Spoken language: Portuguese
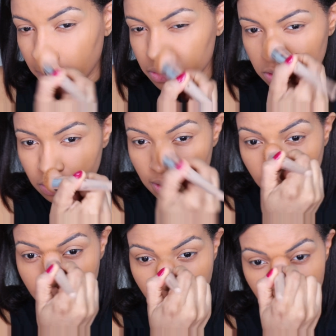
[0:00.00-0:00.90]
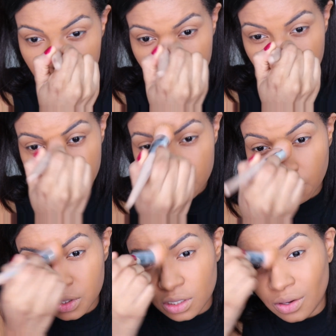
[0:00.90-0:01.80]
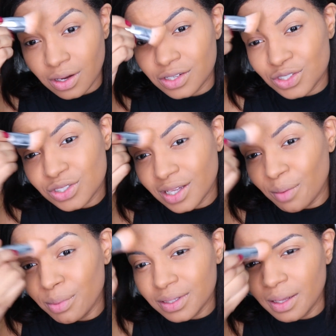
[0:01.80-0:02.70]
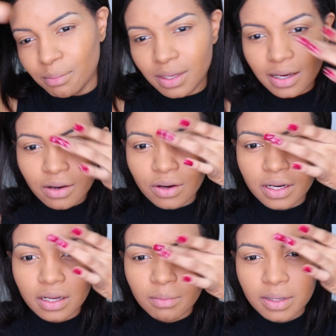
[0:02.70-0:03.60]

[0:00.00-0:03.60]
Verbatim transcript: para o seu trabalho, principalmente que agora a gente está em pandemia agora, né?